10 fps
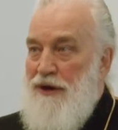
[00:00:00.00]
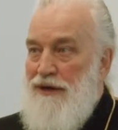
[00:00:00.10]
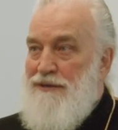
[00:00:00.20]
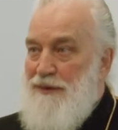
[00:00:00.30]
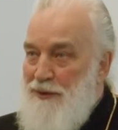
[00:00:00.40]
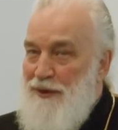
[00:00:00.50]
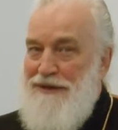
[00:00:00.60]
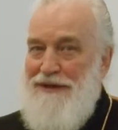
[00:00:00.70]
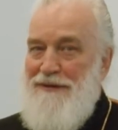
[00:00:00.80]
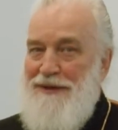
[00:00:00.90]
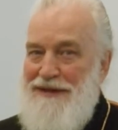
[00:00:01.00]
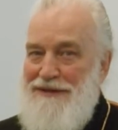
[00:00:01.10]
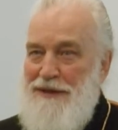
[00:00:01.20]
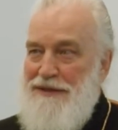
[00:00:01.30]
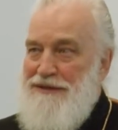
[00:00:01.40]
Смогу от этого
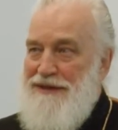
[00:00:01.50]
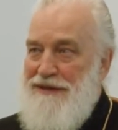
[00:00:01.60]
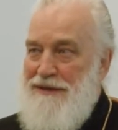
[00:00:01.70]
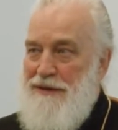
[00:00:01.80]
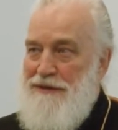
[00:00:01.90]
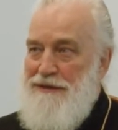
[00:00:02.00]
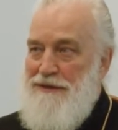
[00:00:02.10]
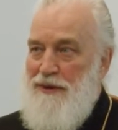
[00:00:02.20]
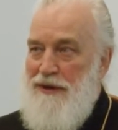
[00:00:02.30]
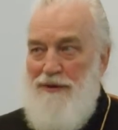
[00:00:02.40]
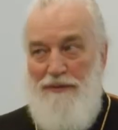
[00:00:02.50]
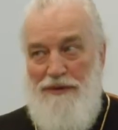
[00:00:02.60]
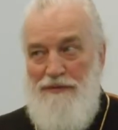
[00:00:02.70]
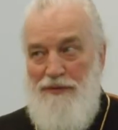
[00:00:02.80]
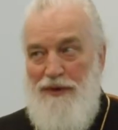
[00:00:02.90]
отказаться ради тебя,
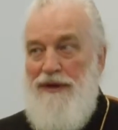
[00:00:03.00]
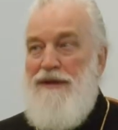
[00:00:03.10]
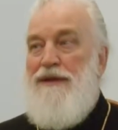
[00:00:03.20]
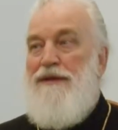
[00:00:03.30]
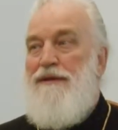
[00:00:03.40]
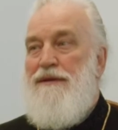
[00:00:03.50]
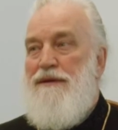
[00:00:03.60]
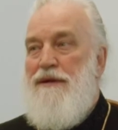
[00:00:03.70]
любимого, или нет?